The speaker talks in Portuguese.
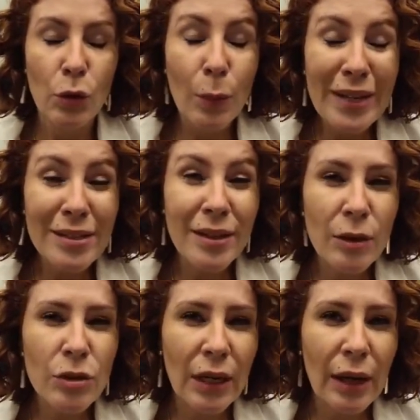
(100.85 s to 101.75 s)
Como é que
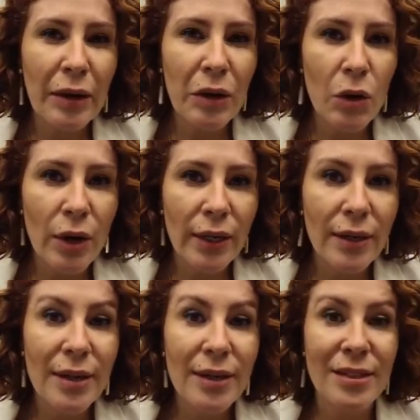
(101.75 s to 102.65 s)
seria o cenário agora
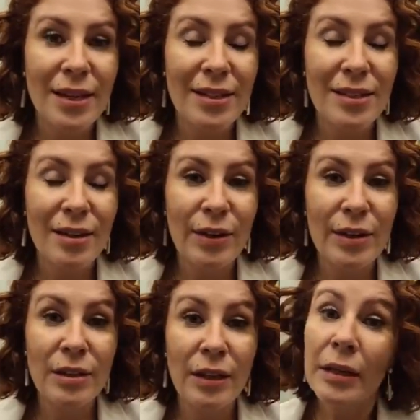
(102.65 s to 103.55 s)
se essa
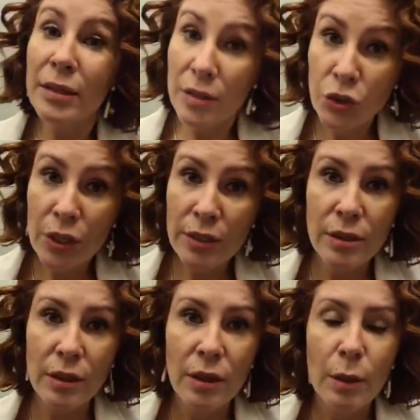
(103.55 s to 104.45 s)
vacina
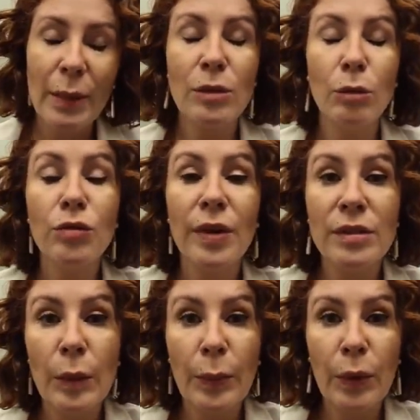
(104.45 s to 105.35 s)
existisse, mas não
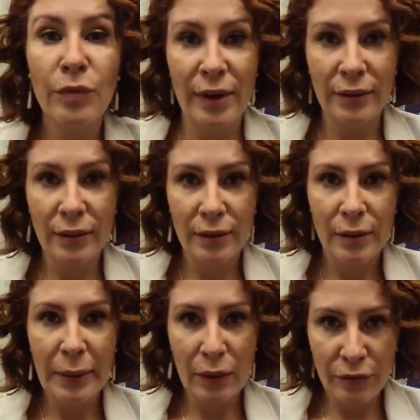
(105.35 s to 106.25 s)
tivesse sido aprovada
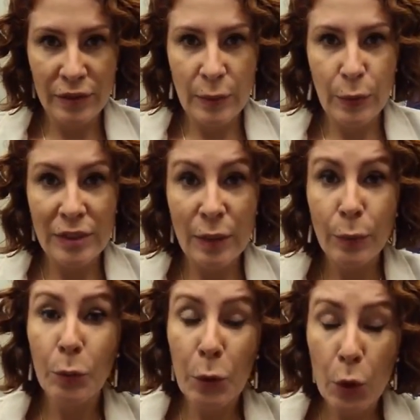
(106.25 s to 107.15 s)
pela Anvisa, por
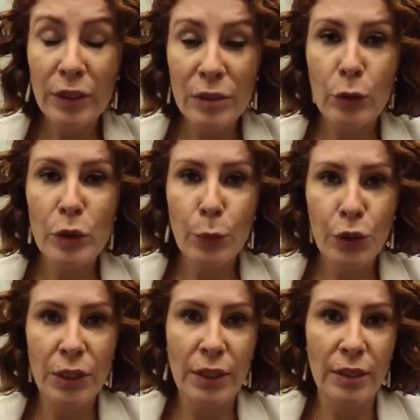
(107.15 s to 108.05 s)
exemplo, como aconteceu com a
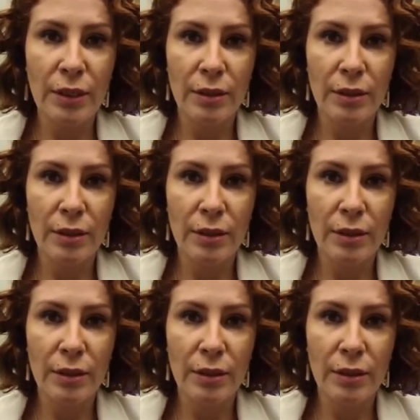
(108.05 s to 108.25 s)
Sputnik?